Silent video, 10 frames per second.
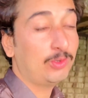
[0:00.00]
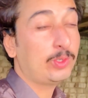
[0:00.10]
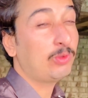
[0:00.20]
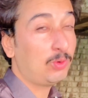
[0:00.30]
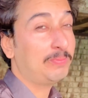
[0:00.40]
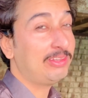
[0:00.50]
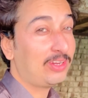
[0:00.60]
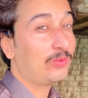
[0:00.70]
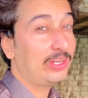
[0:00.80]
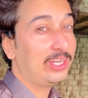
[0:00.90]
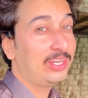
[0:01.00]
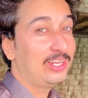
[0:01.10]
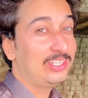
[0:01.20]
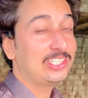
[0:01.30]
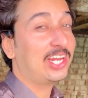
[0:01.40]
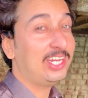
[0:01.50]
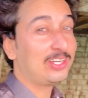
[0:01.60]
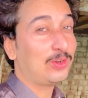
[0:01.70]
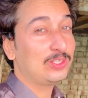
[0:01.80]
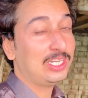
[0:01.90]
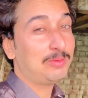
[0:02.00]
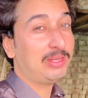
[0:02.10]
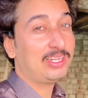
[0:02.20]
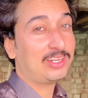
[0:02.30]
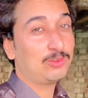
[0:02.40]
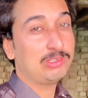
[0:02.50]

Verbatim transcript: व्यूअर को पता कोई नहीं यकीन करो जले मेरे ते तक